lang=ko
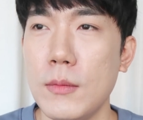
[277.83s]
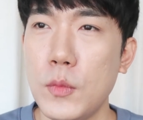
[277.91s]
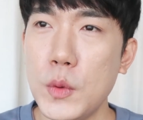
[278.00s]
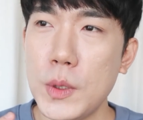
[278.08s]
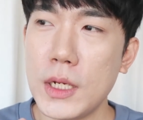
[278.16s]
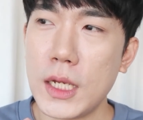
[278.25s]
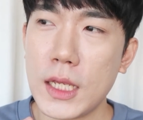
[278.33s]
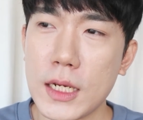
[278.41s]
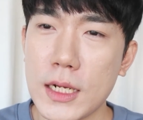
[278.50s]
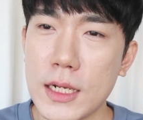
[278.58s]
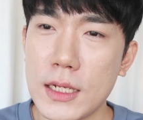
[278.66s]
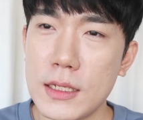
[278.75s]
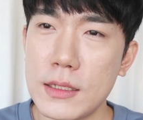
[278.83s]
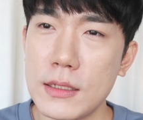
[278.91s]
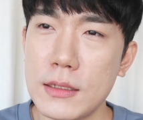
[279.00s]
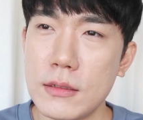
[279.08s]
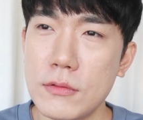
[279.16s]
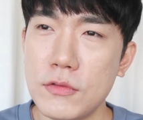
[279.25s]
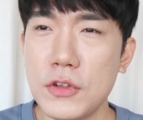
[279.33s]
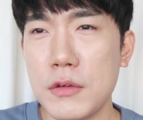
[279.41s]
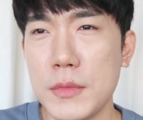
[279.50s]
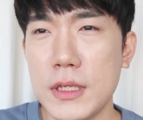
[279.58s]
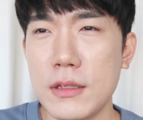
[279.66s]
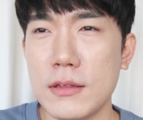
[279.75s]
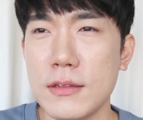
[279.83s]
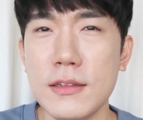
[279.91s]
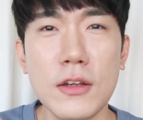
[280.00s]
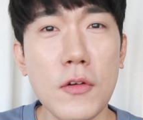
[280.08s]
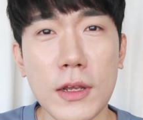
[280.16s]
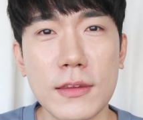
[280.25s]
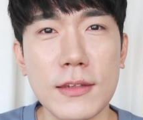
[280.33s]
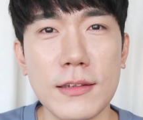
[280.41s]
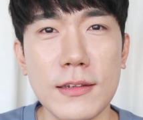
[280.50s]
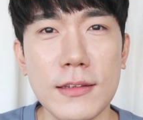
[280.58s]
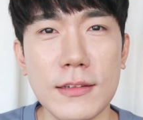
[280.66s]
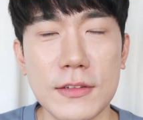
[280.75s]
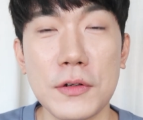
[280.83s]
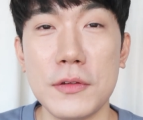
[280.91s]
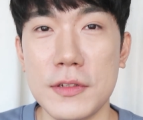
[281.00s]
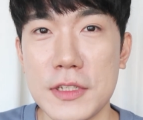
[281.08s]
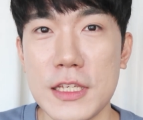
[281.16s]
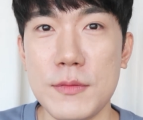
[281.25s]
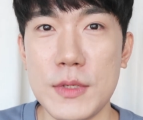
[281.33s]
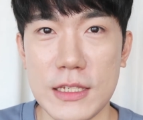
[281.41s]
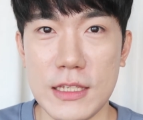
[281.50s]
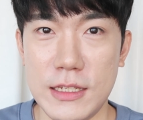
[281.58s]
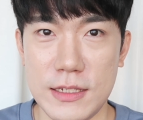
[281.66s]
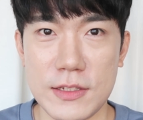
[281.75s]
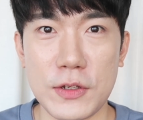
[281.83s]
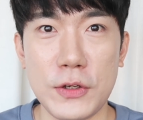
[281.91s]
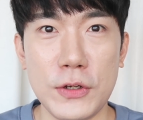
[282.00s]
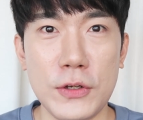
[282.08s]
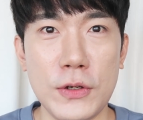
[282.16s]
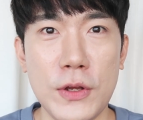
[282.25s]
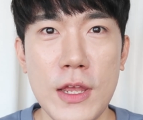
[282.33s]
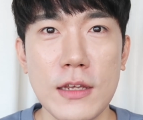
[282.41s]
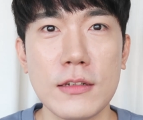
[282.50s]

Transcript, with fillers: 뭔가 약간 수염이 는 것 같은 그런 느낌이 있긴 있어요.